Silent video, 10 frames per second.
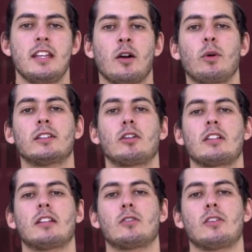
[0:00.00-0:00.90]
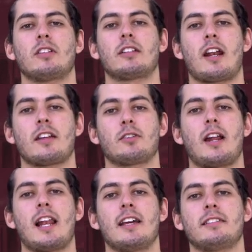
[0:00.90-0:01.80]
Y en cuanto a títulos
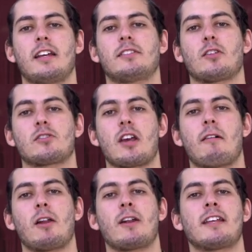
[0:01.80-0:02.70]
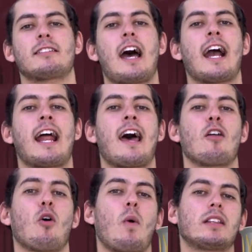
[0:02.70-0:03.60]
internacionales, estos chavalones han
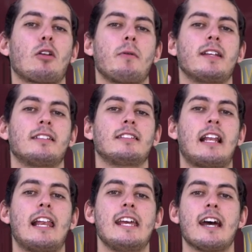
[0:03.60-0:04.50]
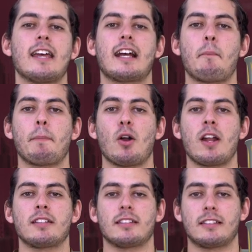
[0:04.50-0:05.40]
ganado cuatro veces la Liga de
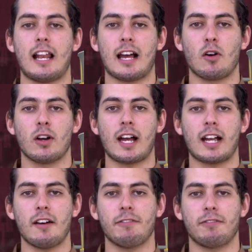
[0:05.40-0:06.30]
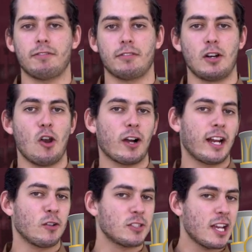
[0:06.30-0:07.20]
Campeones de la CONCACAF, lo que
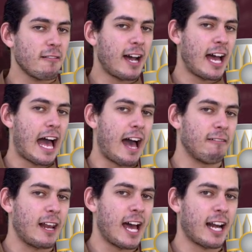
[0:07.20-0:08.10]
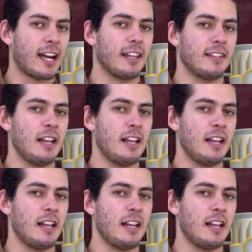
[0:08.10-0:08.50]
nos lleva a hablar